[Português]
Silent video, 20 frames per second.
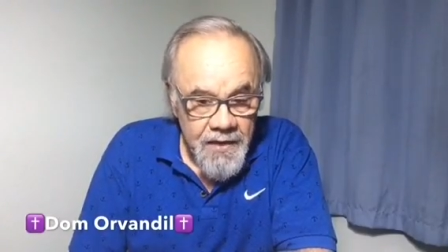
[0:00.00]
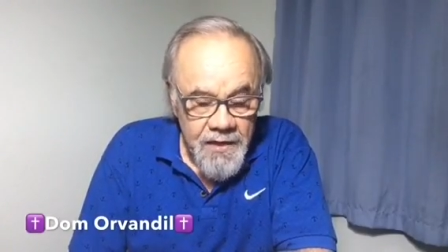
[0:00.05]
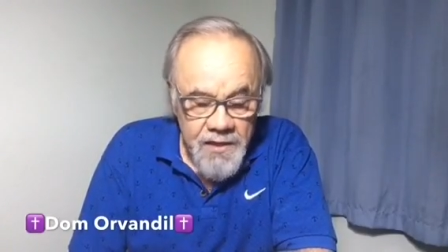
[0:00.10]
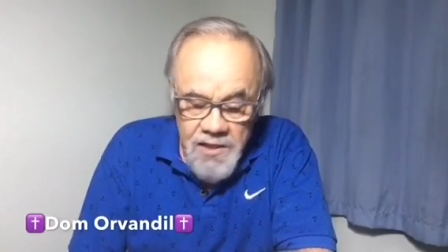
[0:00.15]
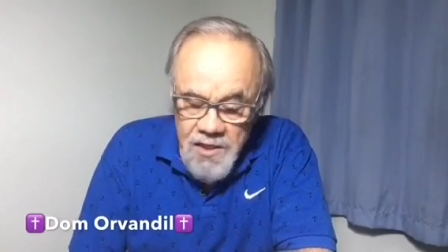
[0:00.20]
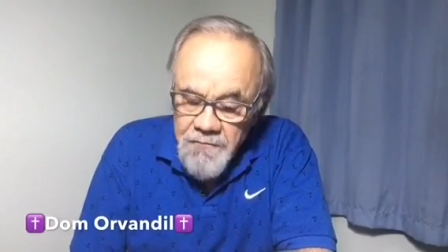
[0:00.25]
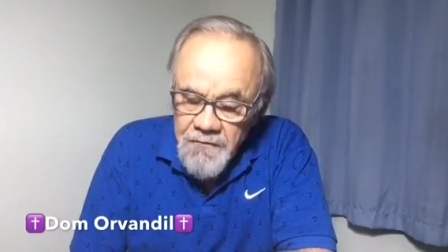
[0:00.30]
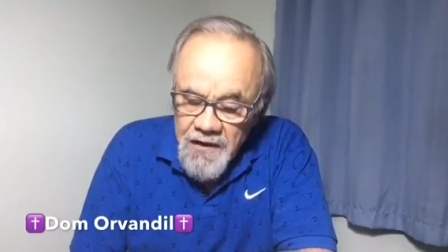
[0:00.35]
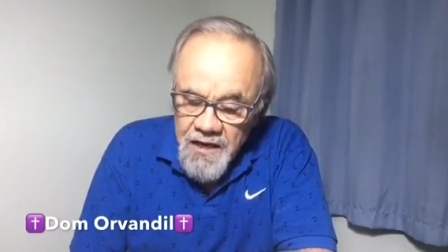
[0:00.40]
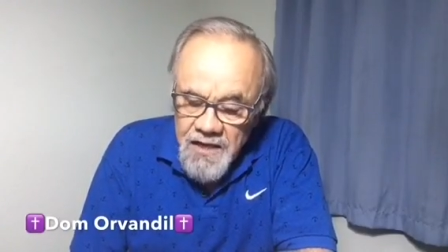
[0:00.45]

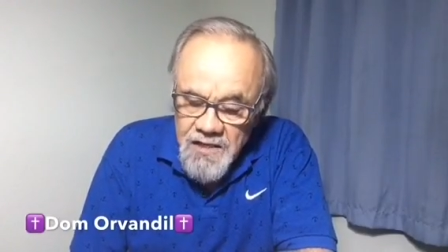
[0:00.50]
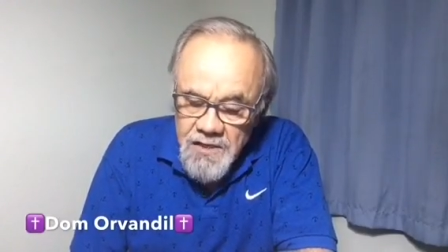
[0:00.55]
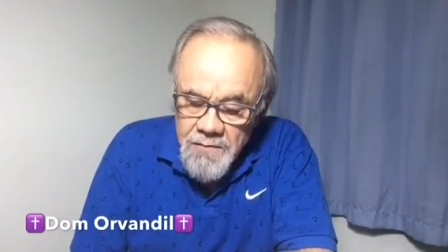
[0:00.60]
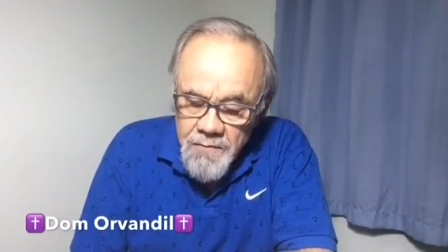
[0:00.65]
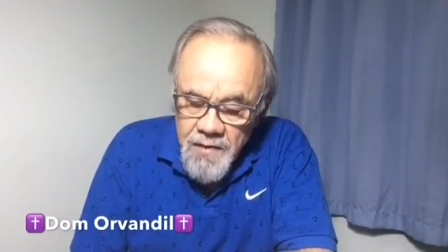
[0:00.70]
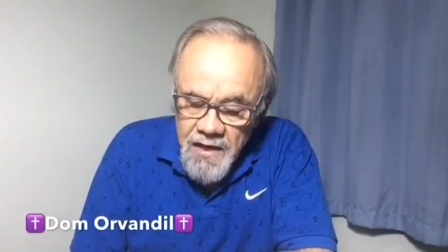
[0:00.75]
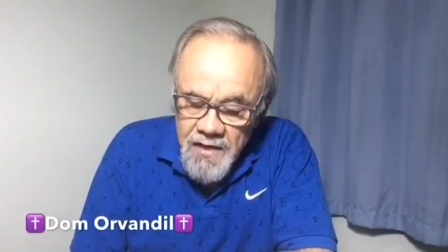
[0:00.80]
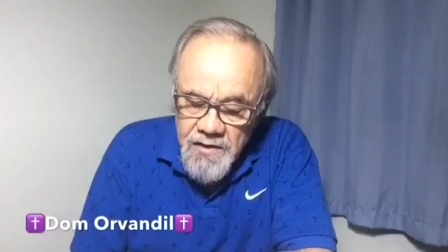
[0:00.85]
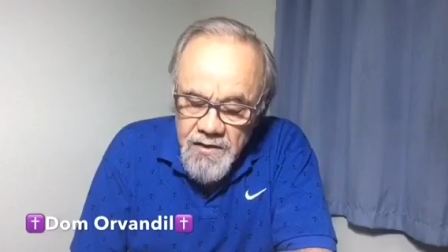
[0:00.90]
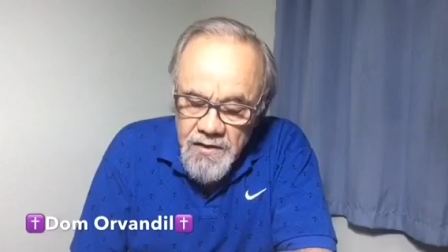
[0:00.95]

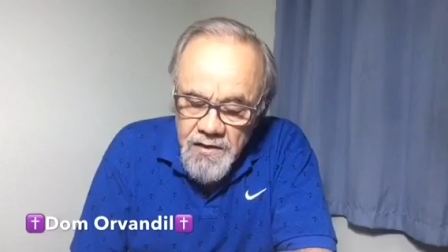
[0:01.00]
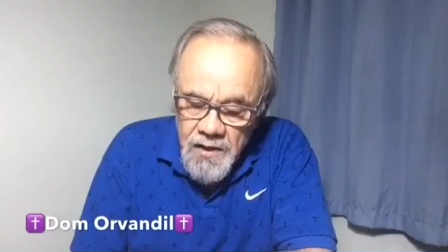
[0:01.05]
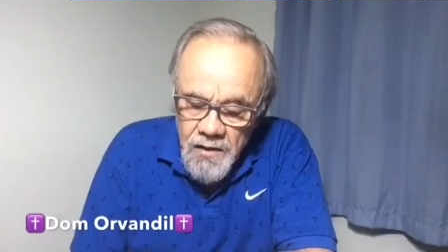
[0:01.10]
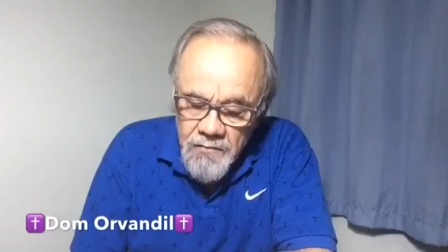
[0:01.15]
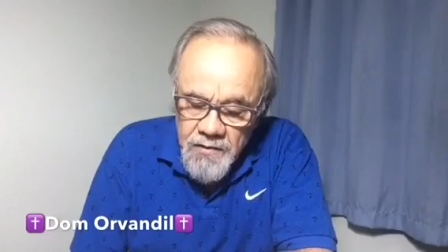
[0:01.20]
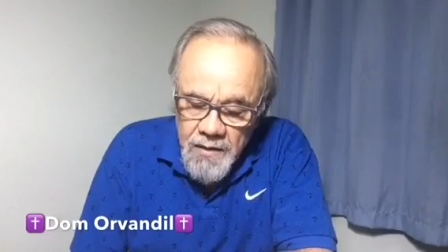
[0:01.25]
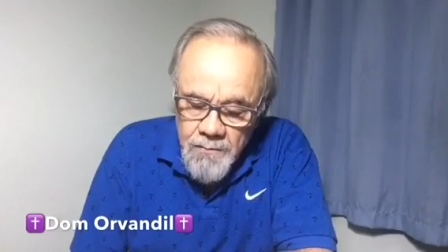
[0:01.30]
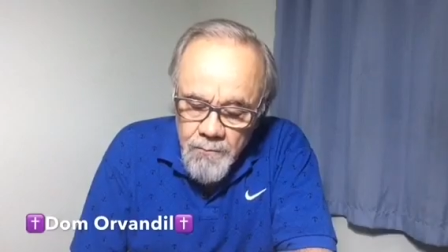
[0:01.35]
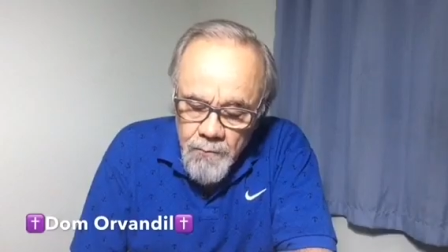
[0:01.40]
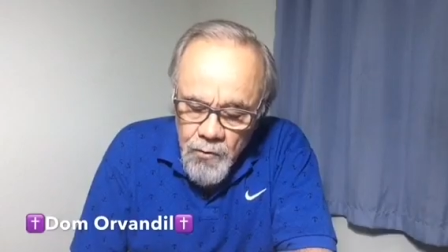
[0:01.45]
Diferentemente então
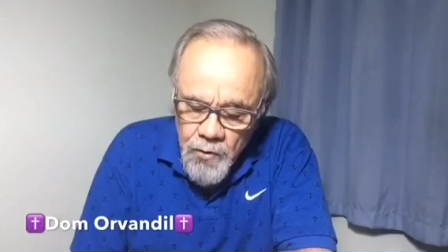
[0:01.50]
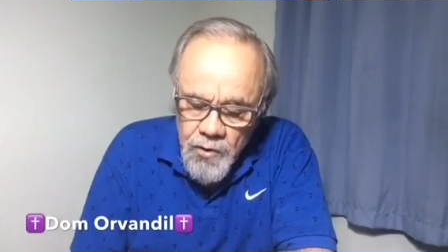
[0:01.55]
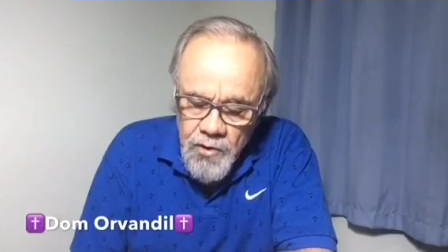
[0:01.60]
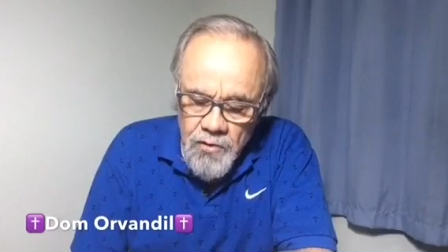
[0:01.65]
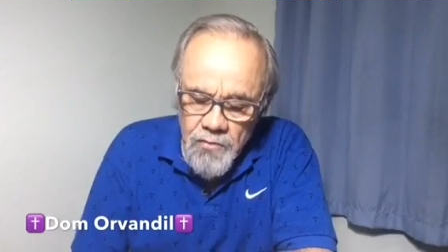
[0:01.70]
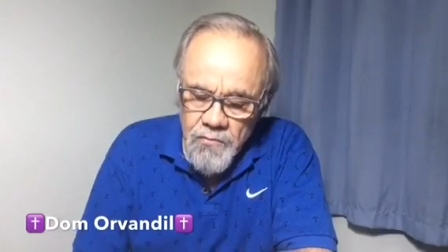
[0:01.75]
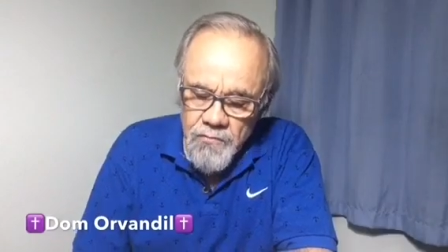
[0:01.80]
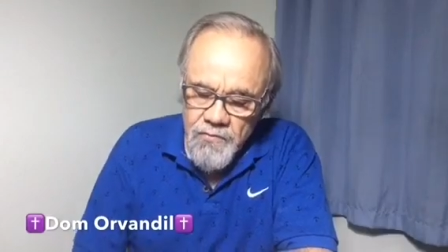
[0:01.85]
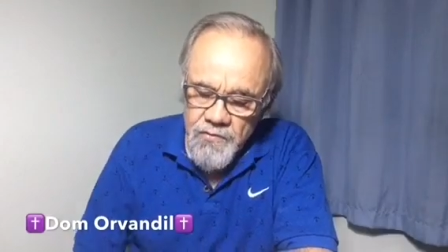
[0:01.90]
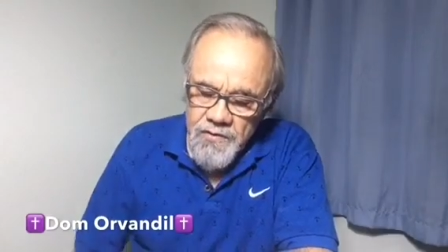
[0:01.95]
de
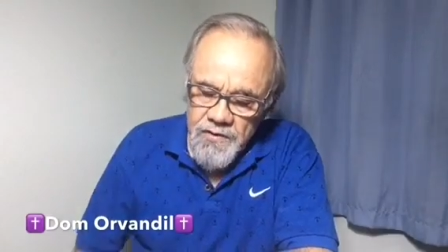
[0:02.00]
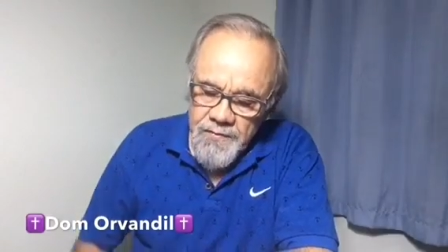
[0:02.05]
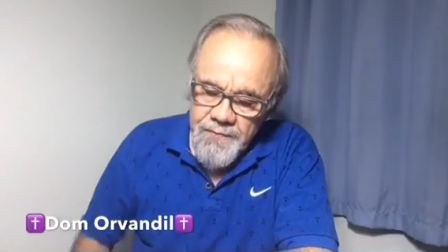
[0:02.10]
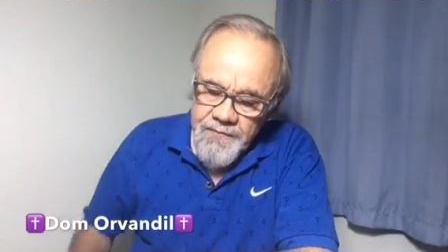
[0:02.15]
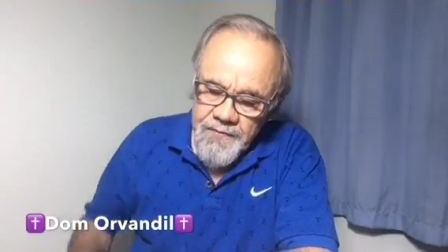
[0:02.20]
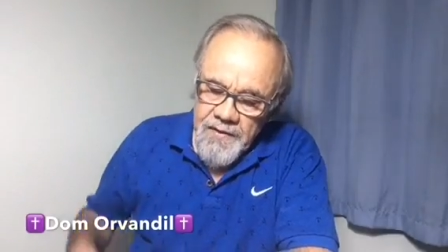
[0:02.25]
muitos